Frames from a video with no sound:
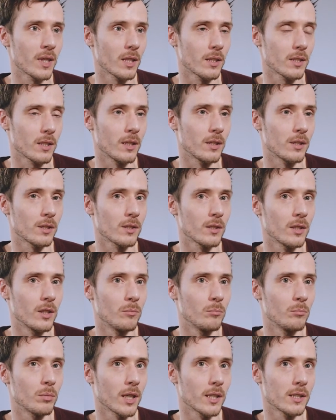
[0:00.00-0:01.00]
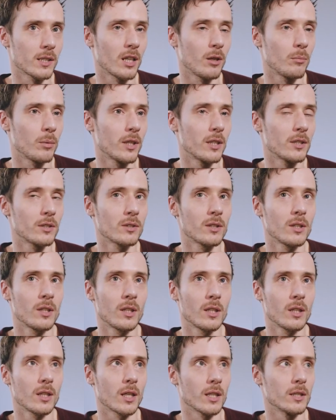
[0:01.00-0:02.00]
Das heißt, ähm, Pressearbeit
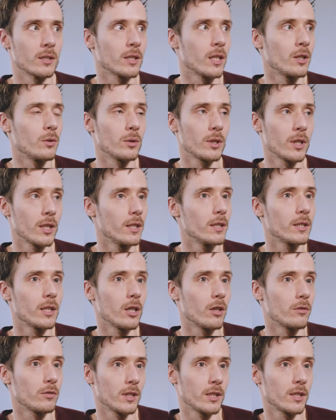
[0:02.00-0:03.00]
kann sein, okay, ich gehe, auf,